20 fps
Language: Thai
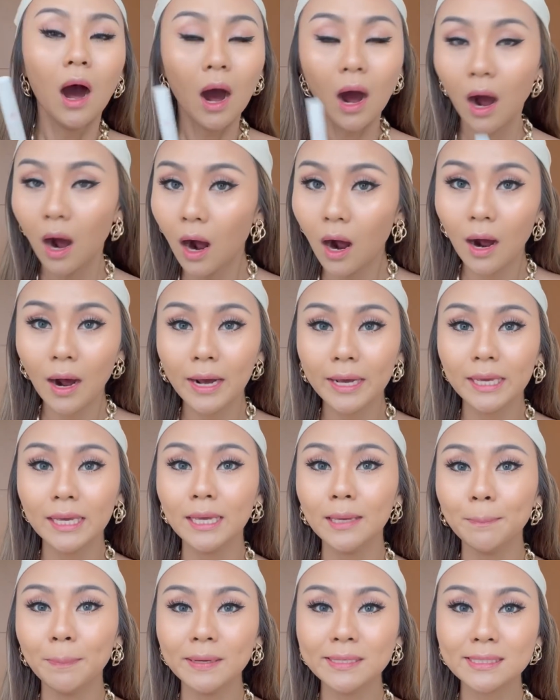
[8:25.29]
เฮ้ย
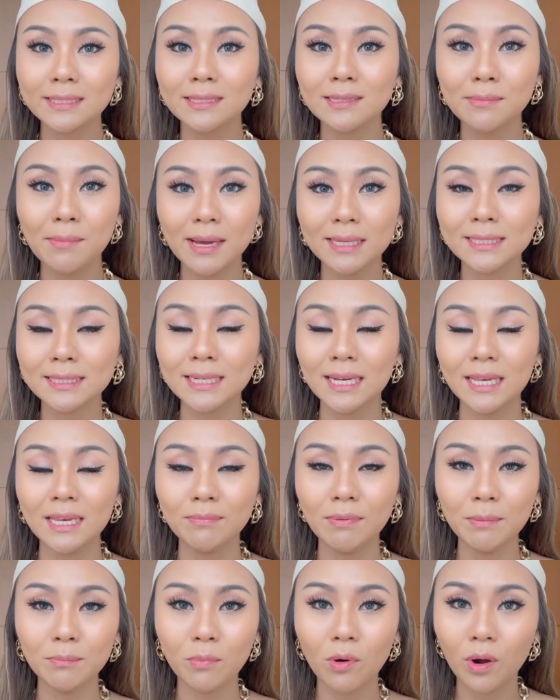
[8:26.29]
ไปซื้อมาจากไหนอี
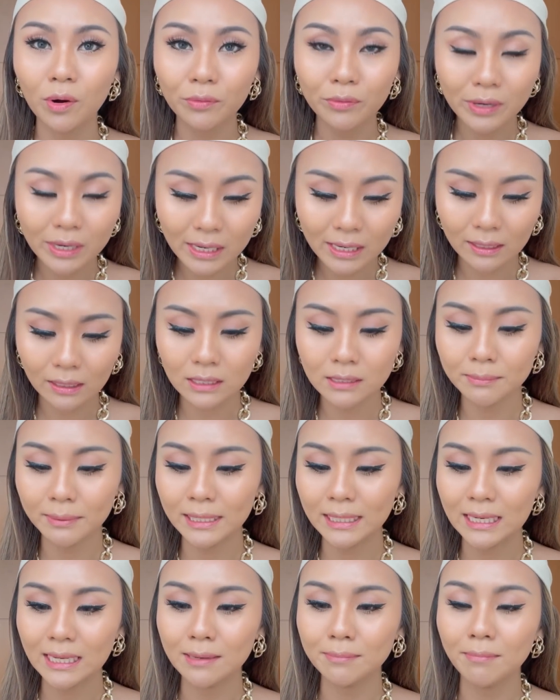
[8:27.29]
เนตนบอยเวอร์แล้วคือมั
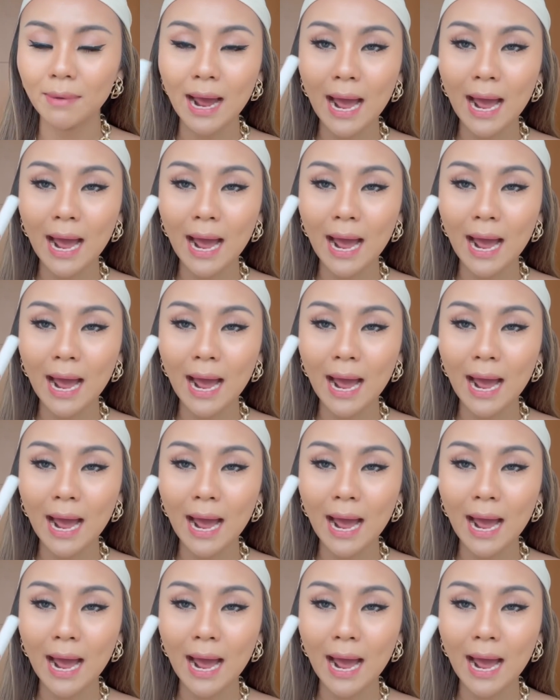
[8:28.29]
นดี